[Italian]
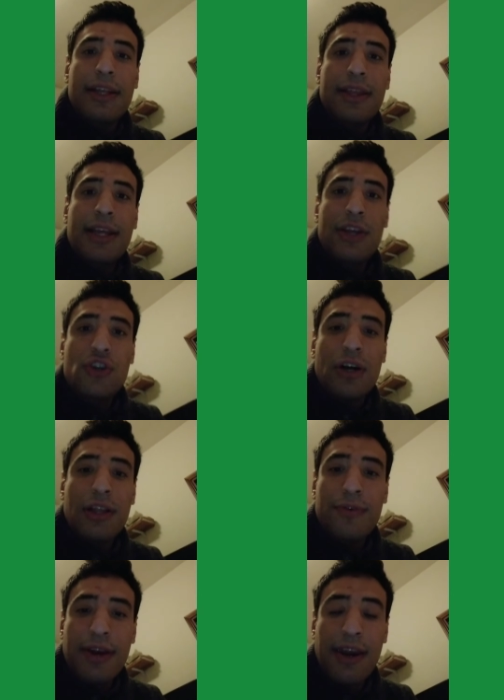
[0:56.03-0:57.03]
dei
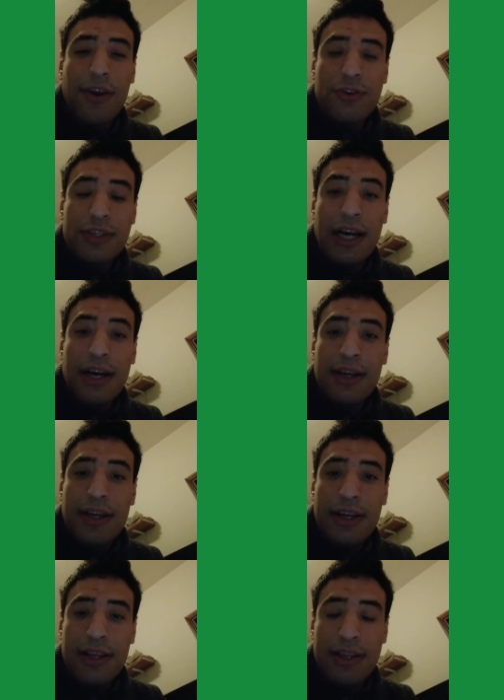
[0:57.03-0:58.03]
giocatori in rosa
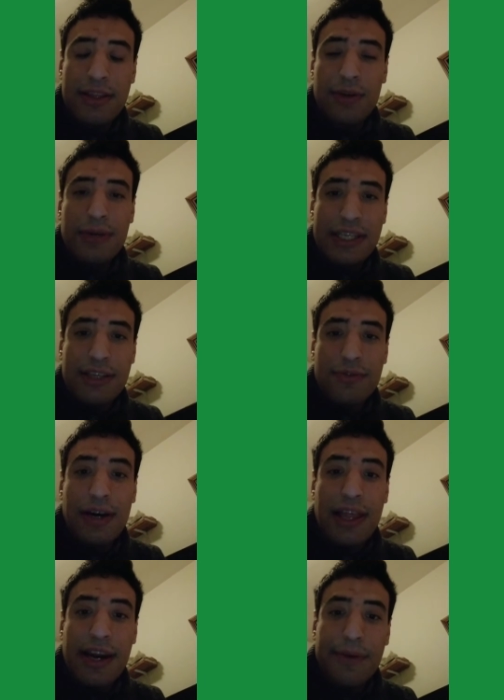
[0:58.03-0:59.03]
eh, di questa
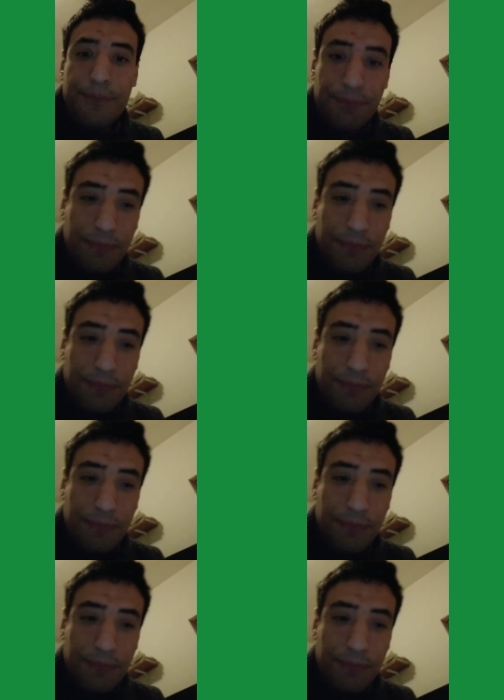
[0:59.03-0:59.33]
squadra.